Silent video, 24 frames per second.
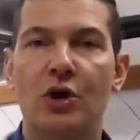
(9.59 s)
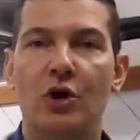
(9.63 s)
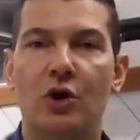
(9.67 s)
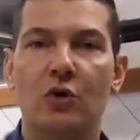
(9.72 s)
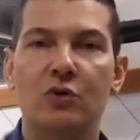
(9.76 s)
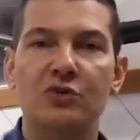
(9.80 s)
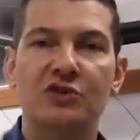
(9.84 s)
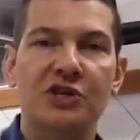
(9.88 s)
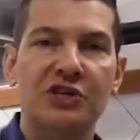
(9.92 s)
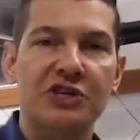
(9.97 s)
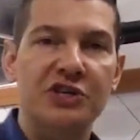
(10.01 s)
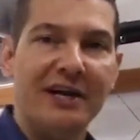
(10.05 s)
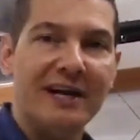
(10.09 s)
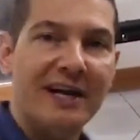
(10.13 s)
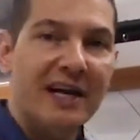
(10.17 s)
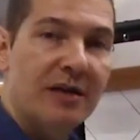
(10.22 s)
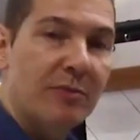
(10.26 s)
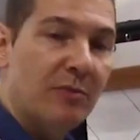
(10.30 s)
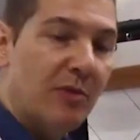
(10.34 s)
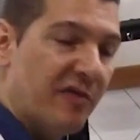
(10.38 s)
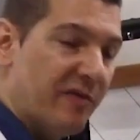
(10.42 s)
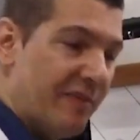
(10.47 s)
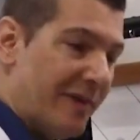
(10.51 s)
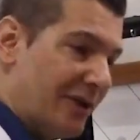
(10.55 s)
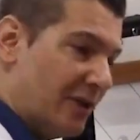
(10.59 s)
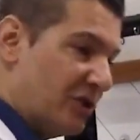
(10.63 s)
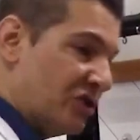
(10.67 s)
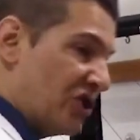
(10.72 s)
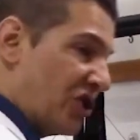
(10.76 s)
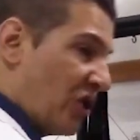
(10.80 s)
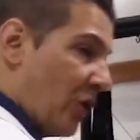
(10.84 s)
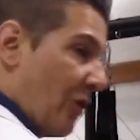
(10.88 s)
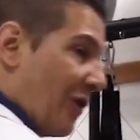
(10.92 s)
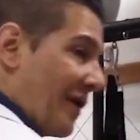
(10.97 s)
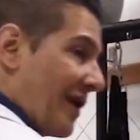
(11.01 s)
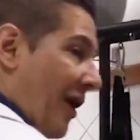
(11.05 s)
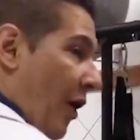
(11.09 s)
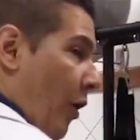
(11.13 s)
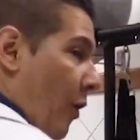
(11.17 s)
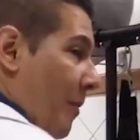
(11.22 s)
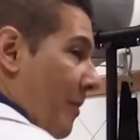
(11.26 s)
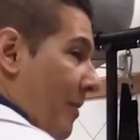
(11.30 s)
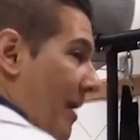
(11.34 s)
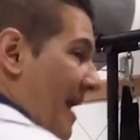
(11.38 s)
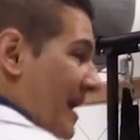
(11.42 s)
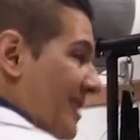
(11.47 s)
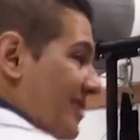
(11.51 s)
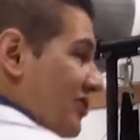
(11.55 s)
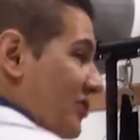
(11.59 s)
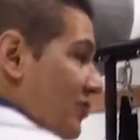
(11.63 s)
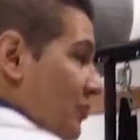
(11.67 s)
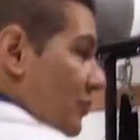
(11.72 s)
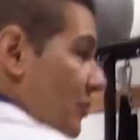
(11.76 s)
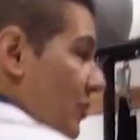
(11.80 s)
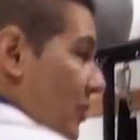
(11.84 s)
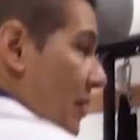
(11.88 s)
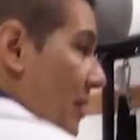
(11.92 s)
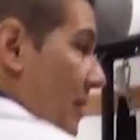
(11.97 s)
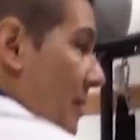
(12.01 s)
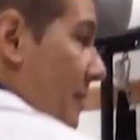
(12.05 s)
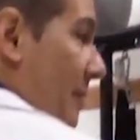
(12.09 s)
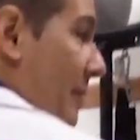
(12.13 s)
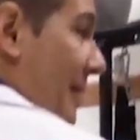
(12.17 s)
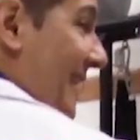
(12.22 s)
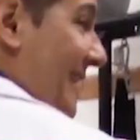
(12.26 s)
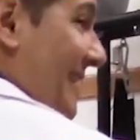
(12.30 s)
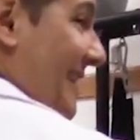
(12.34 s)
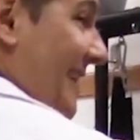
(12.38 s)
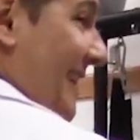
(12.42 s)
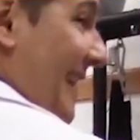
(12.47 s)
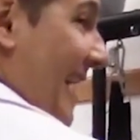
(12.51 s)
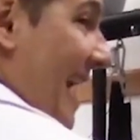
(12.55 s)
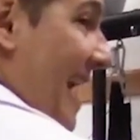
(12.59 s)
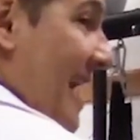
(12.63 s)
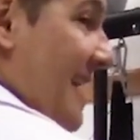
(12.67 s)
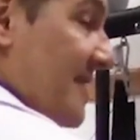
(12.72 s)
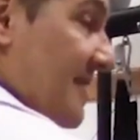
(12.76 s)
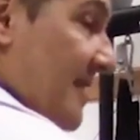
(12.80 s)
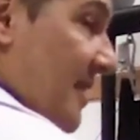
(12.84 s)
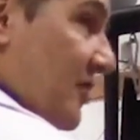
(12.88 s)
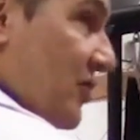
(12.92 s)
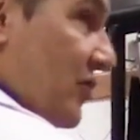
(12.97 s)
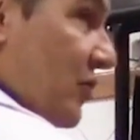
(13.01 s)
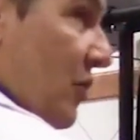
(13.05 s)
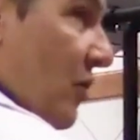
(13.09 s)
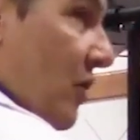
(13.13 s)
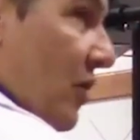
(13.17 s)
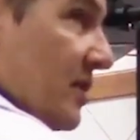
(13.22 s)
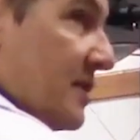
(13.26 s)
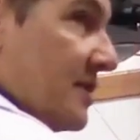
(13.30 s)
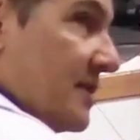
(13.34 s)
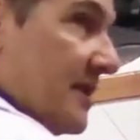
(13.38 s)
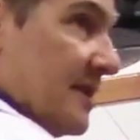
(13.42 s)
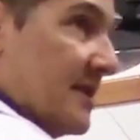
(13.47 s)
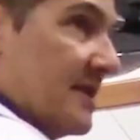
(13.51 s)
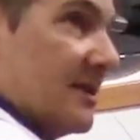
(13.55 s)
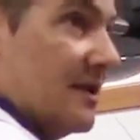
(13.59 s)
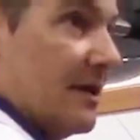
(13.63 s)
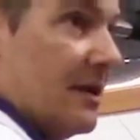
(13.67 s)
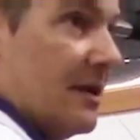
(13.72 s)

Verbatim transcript: ou seja, aquele movimento de colocar o braço para trás das costas